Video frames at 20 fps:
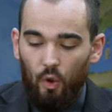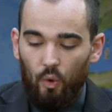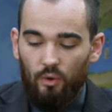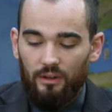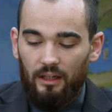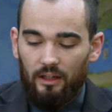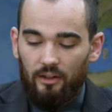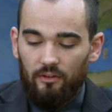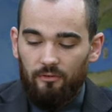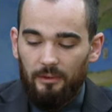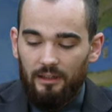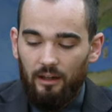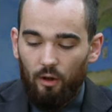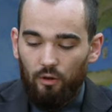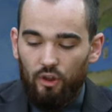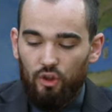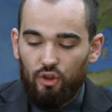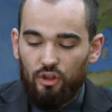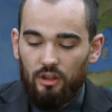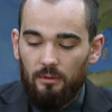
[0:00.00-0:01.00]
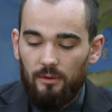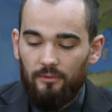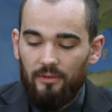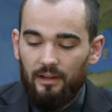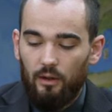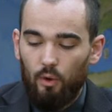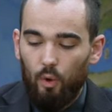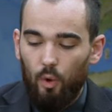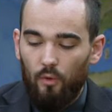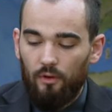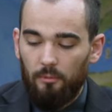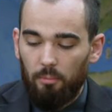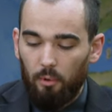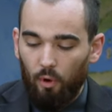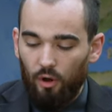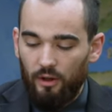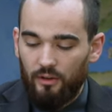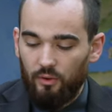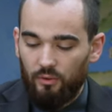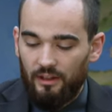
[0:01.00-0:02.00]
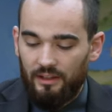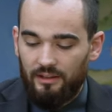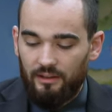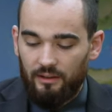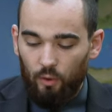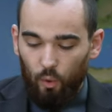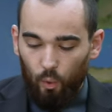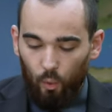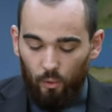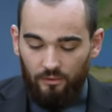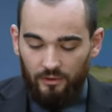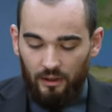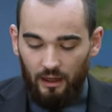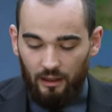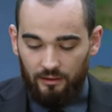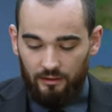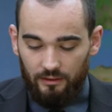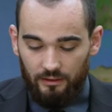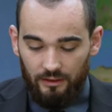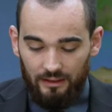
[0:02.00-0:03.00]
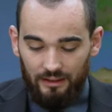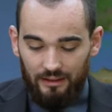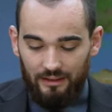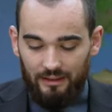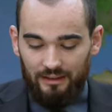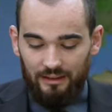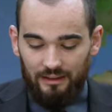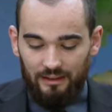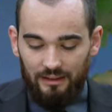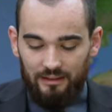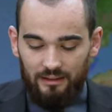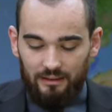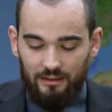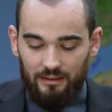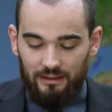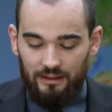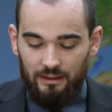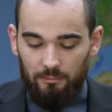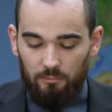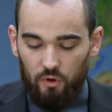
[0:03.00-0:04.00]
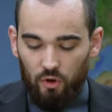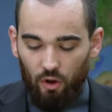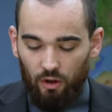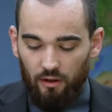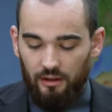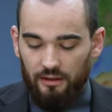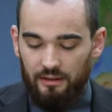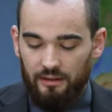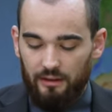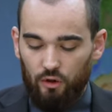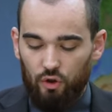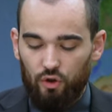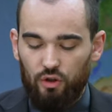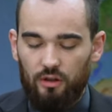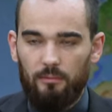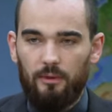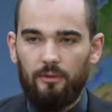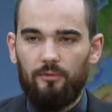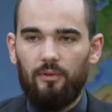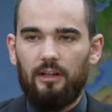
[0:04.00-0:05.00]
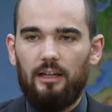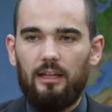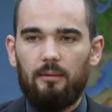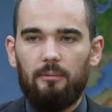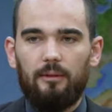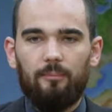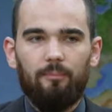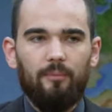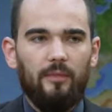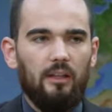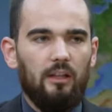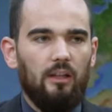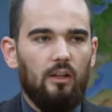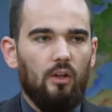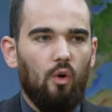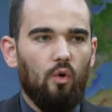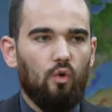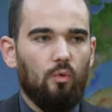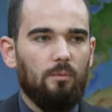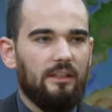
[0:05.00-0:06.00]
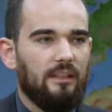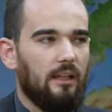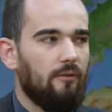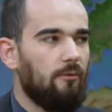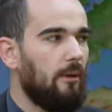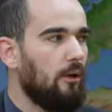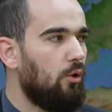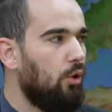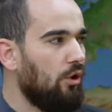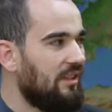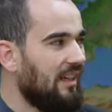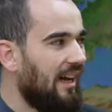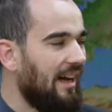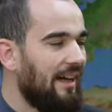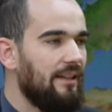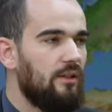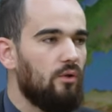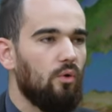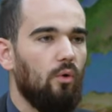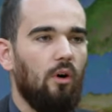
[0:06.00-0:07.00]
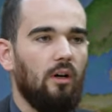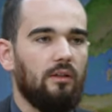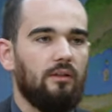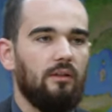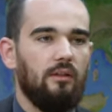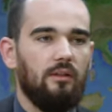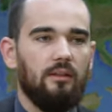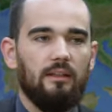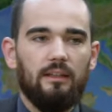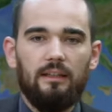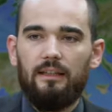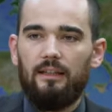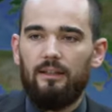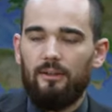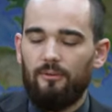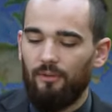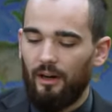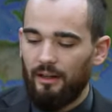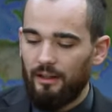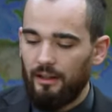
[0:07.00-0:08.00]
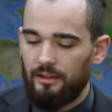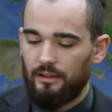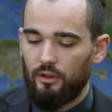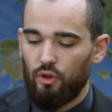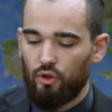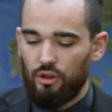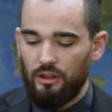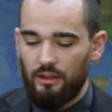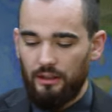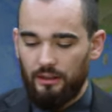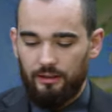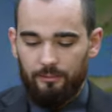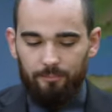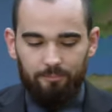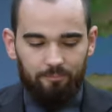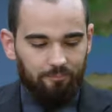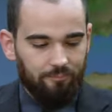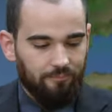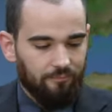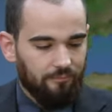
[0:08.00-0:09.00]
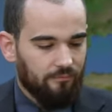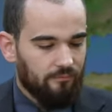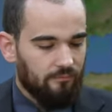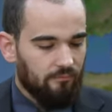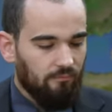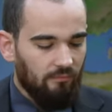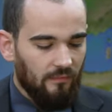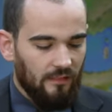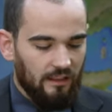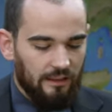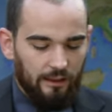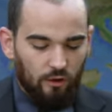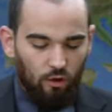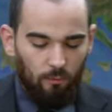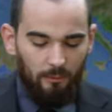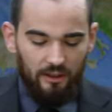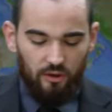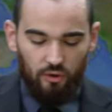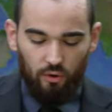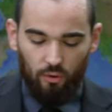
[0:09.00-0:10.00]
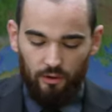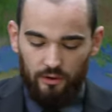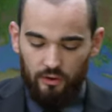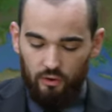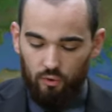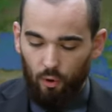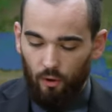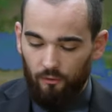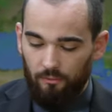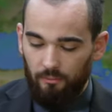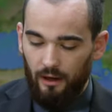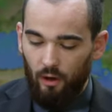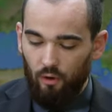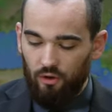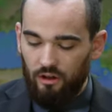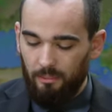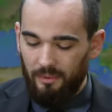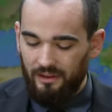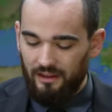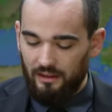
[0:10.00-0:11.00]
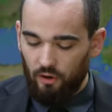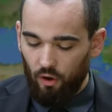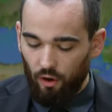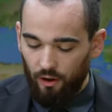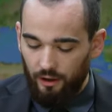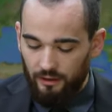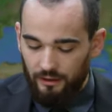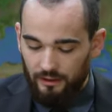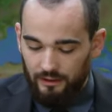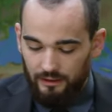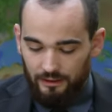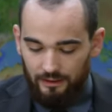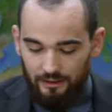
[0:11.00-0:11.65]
Und er rief mit lauter Stimme, wie ein Löwe brüllt, und als er gerufen hatte, ließen die sieben Donner ihre Stimmen vernehmen. Und um das einfach mal kurz einzuordnen, wann das geschieht, geh nochmal zurück zu Offenbarung Kapitel 9